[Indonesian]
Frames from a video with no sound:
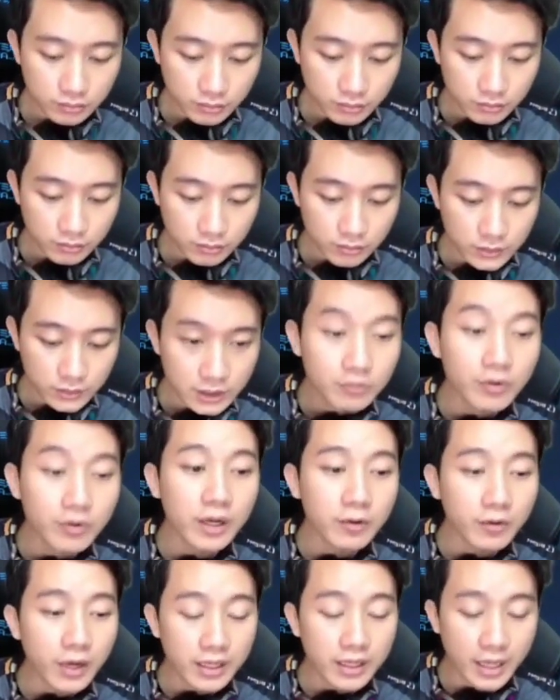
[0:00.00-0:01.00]
Win
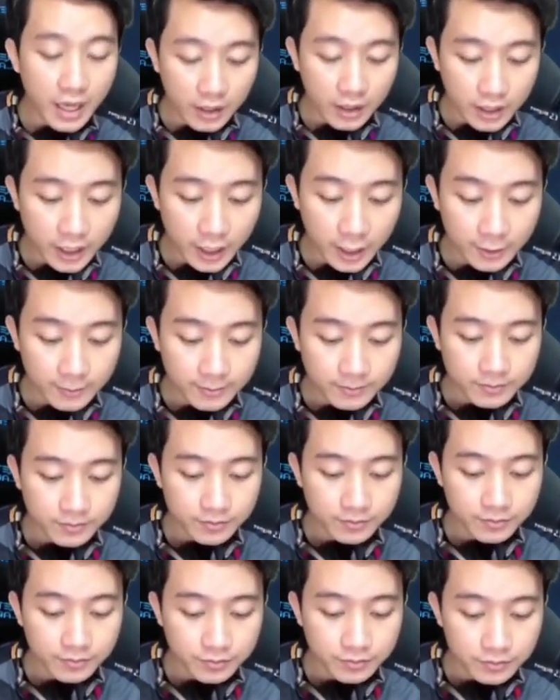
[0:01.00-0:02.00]
win yakin.
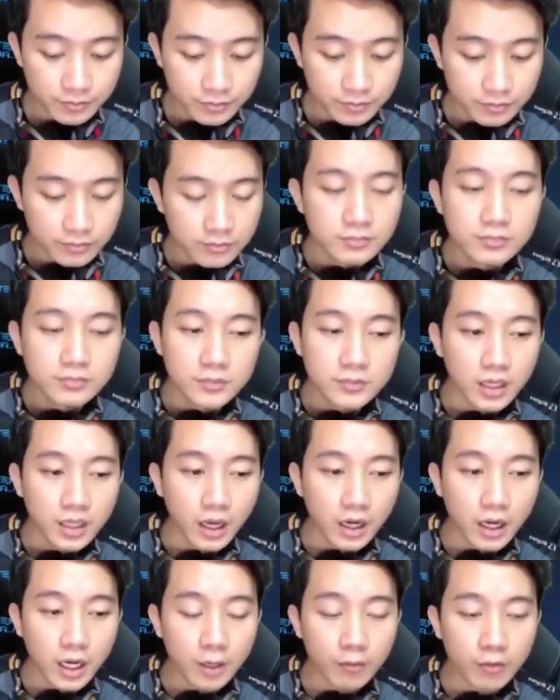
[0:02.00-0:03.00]

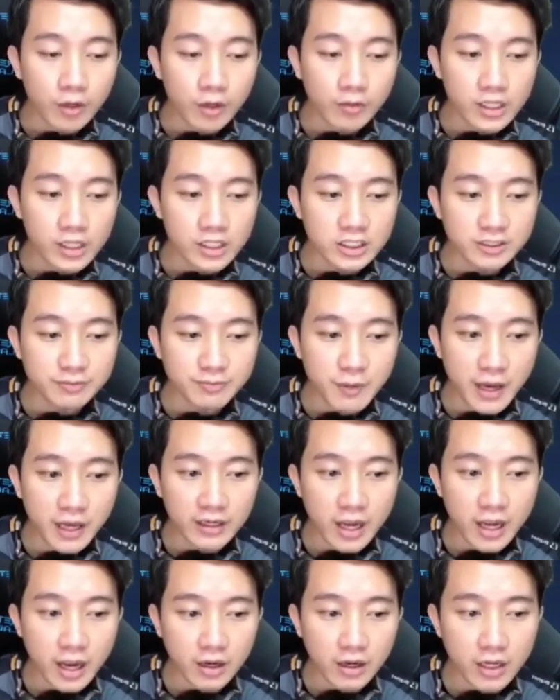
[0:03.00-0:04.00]
Yakin win win inspire
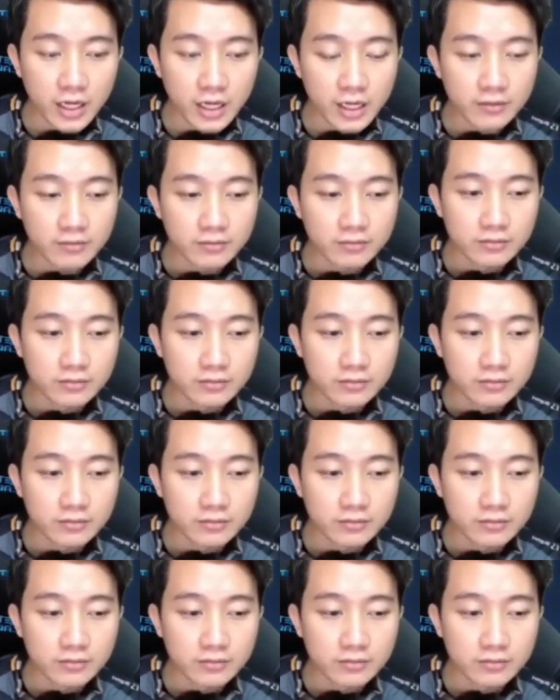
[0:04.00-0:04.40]
yakin.